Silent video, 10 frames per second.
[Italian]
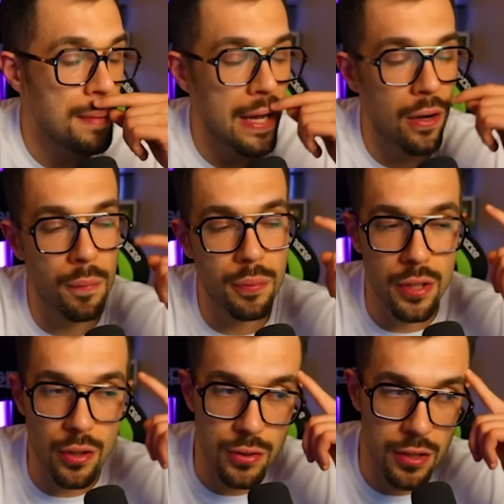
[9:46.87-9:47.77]
Però più di
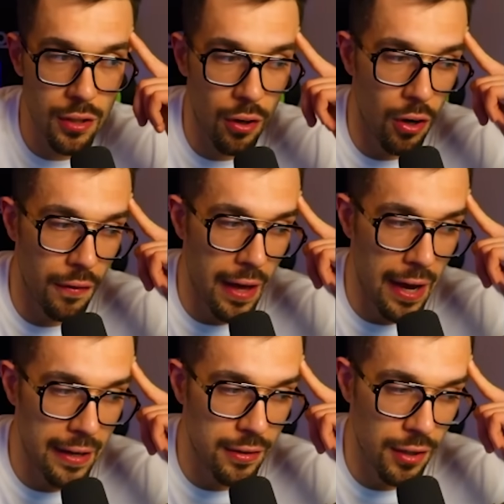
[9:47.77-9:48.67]
così no,
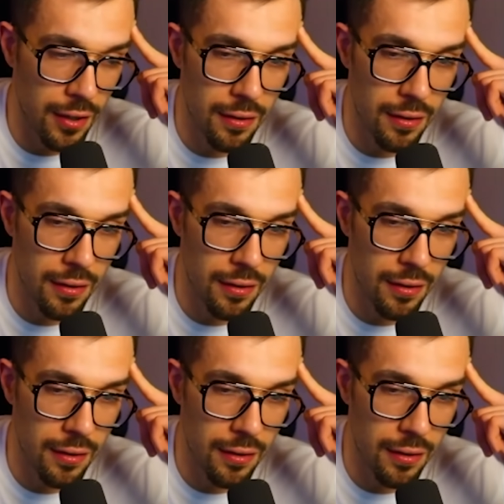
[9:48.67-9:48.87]
dai, cioè.